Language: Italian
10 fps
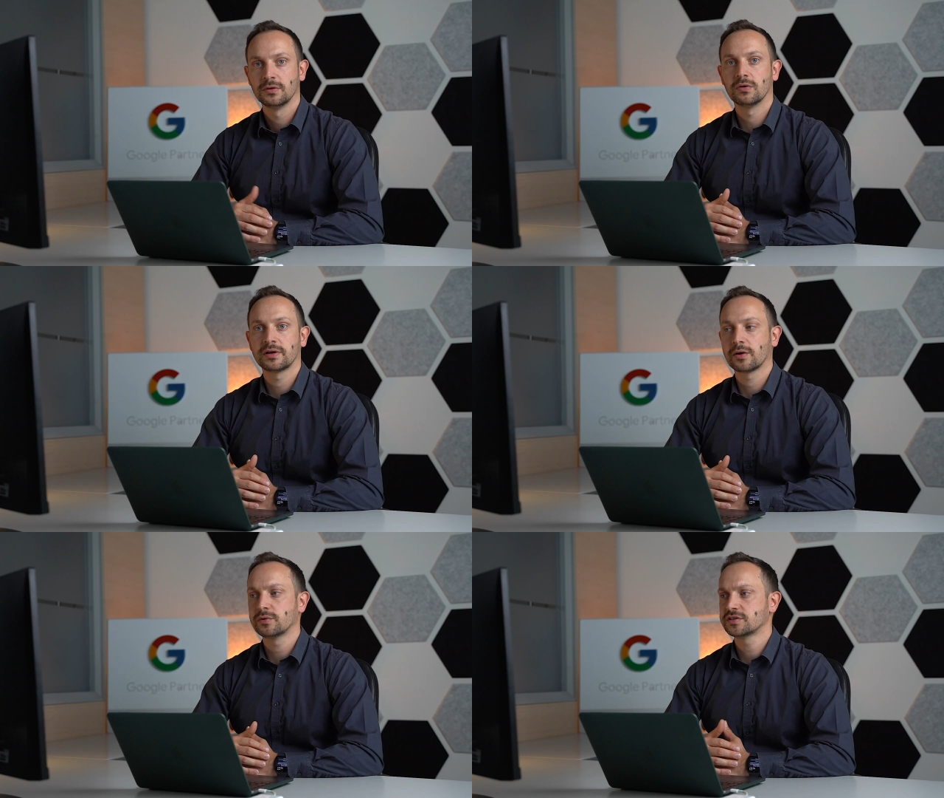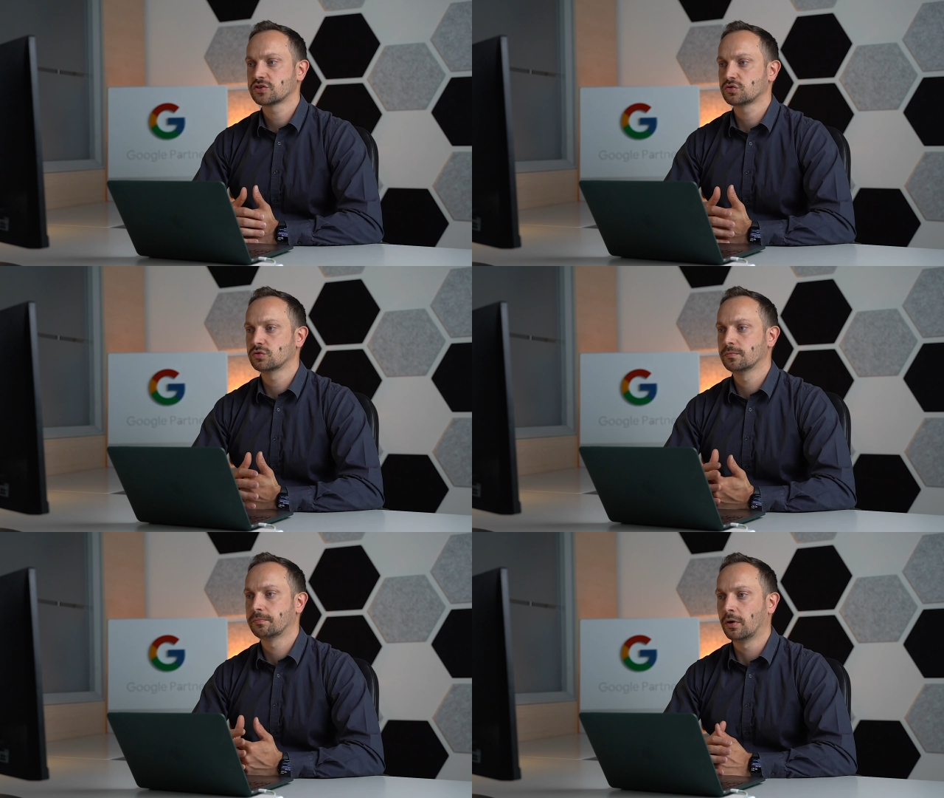Ok, queste sono
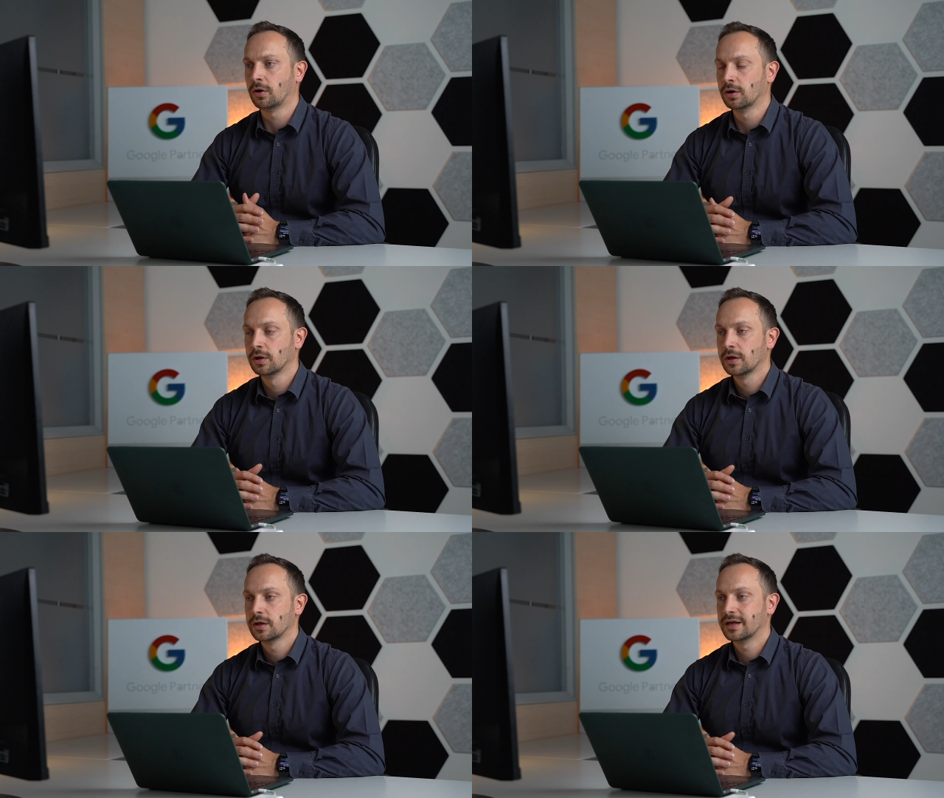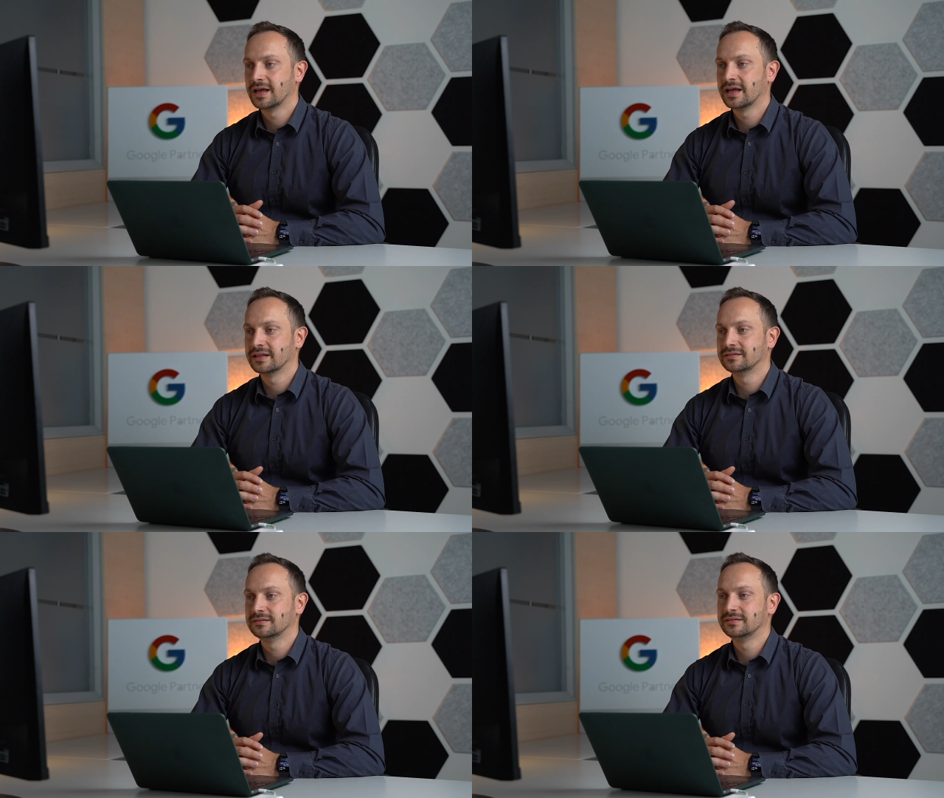un po'
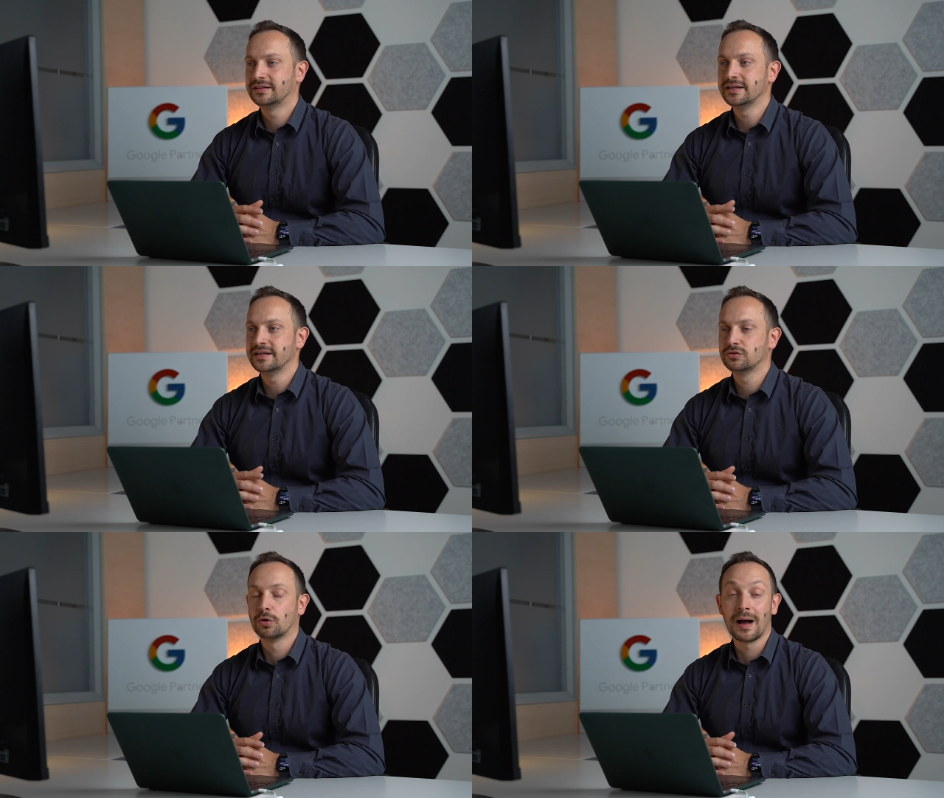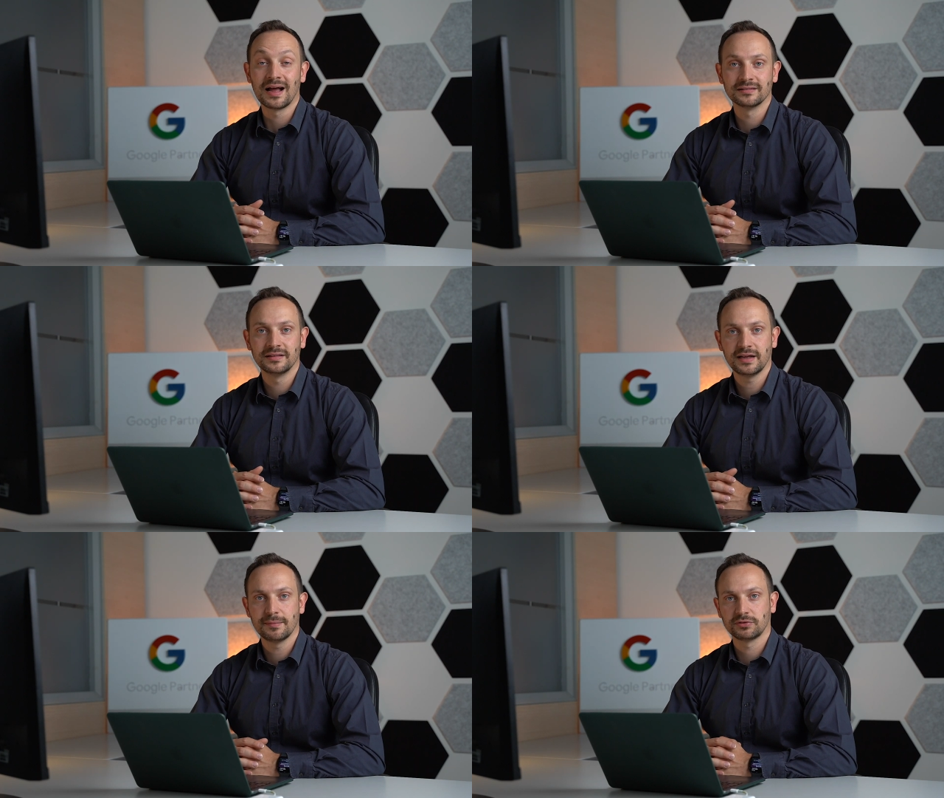eh, di
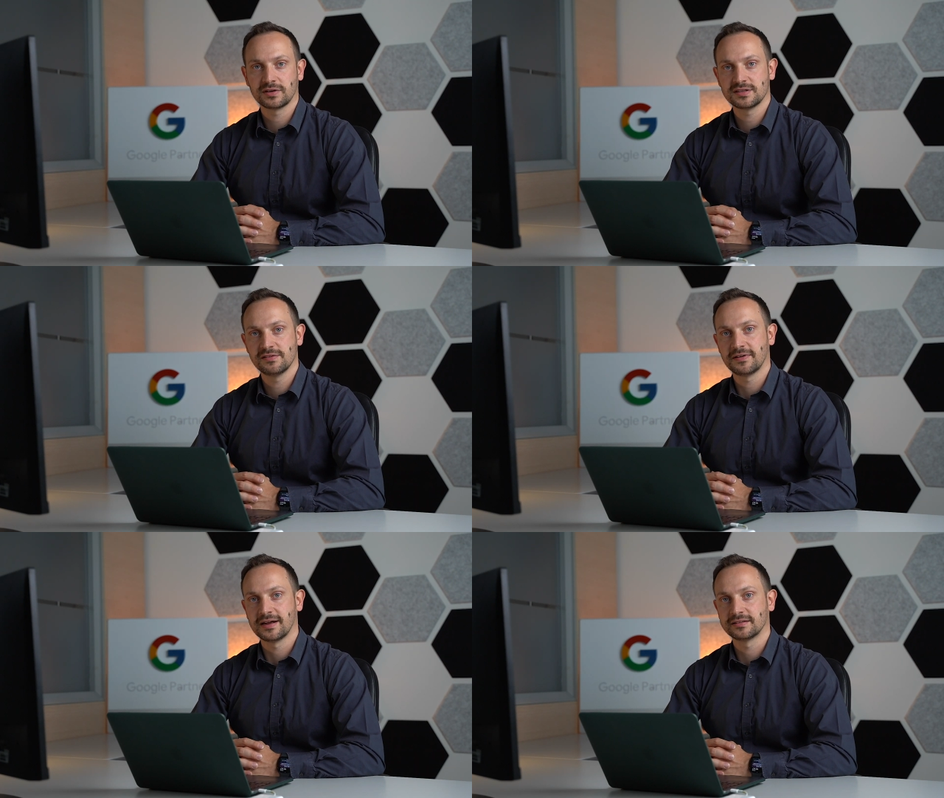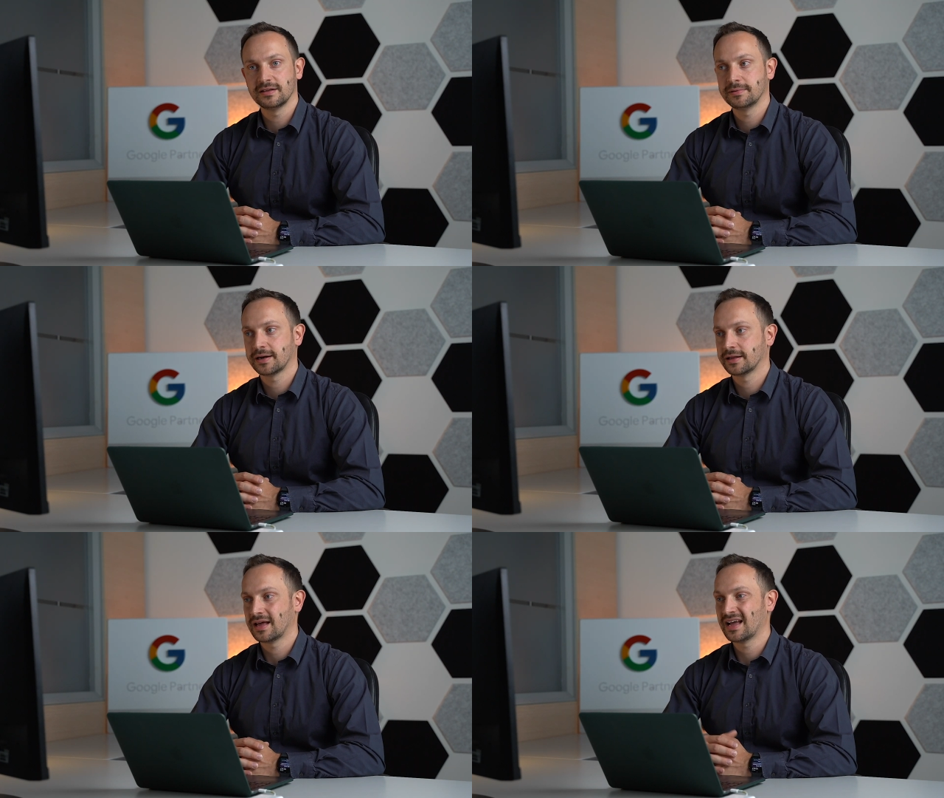domande che potresti farti per